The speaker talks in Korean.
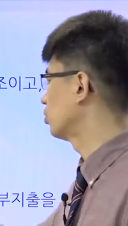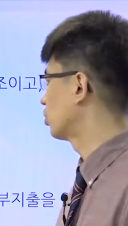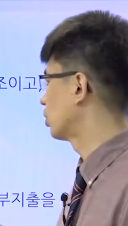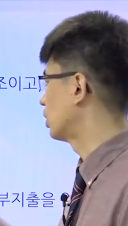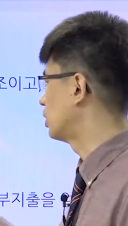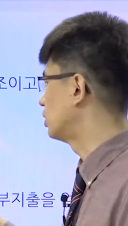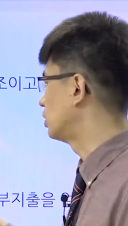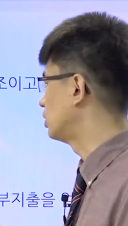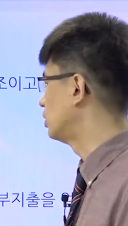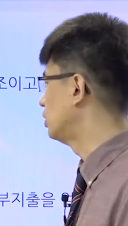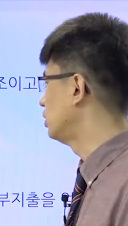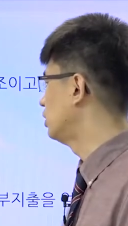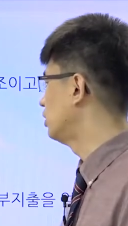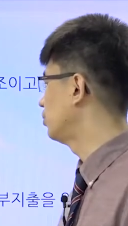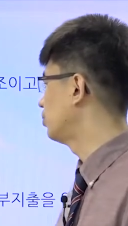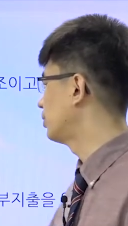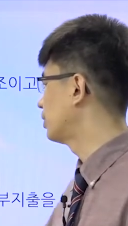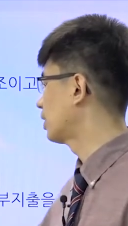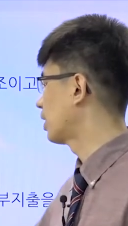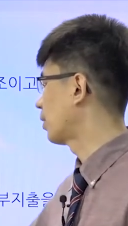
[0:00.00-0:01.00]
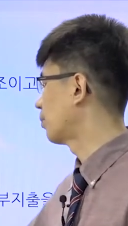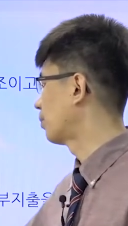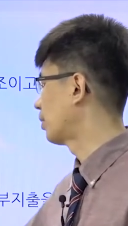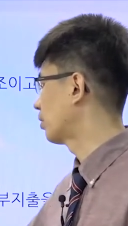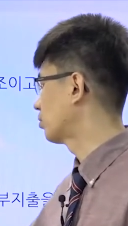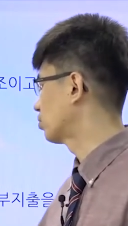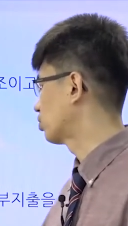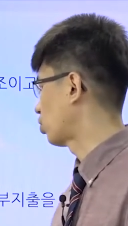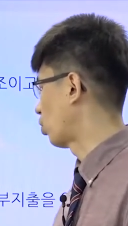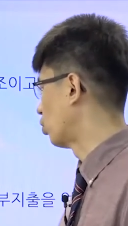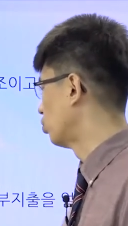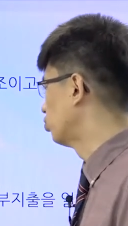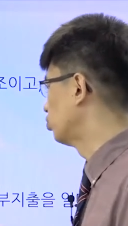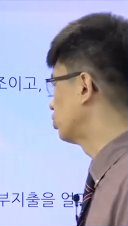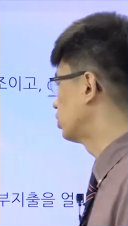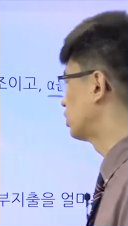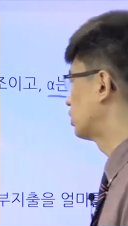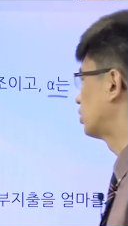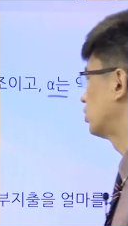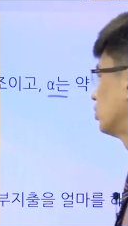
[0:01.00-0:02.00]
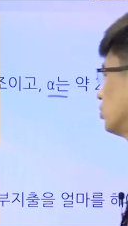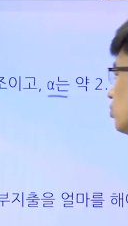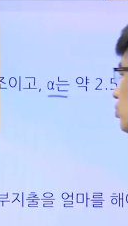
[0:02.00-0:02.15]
요 지디피 갭하고 정부 지출